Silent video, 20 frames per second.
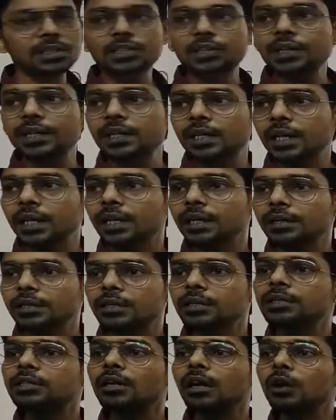एक्सक्रीटा
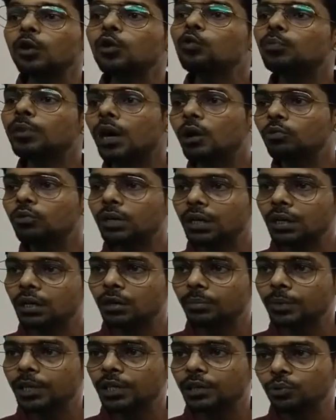है ये येलो ब्राउन
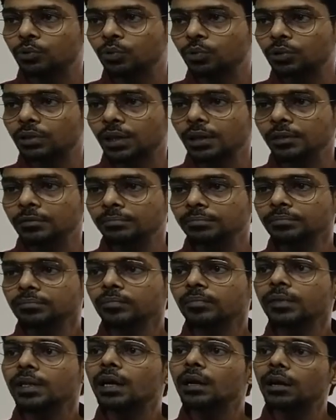कलर में क्यों होता
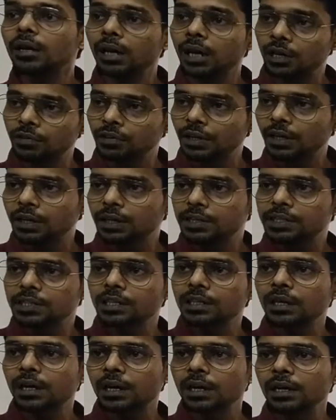है लिवर का
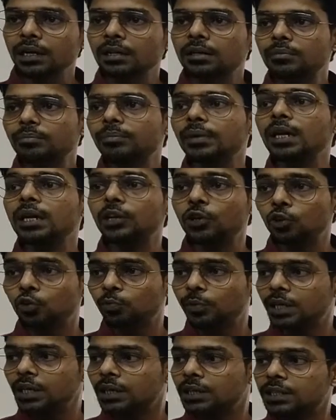जिक्र आया
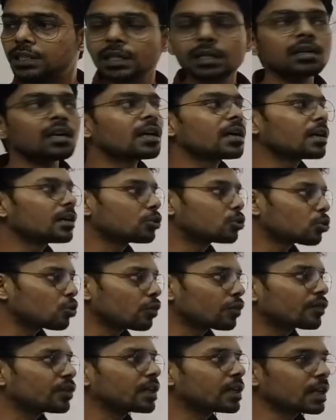बिलीरुबिन का जिक्र आया
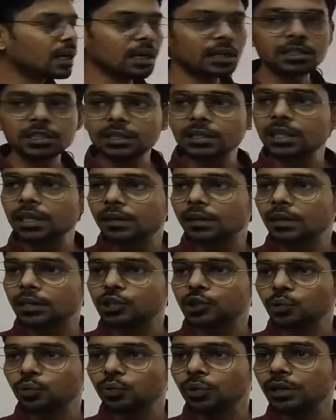तो फिर यहाँ से
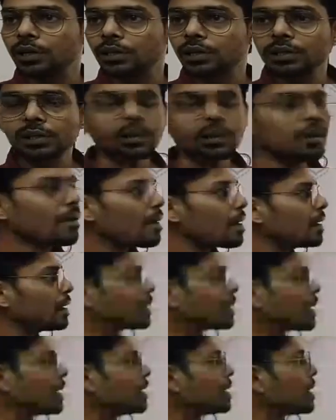देखना शुरू करते हैं
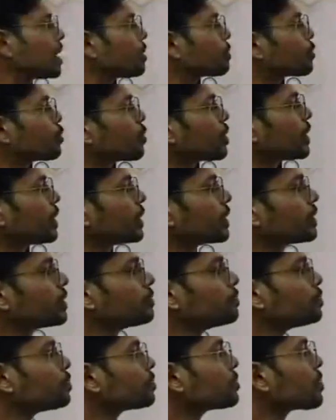एक आइडिया आपको रहेगा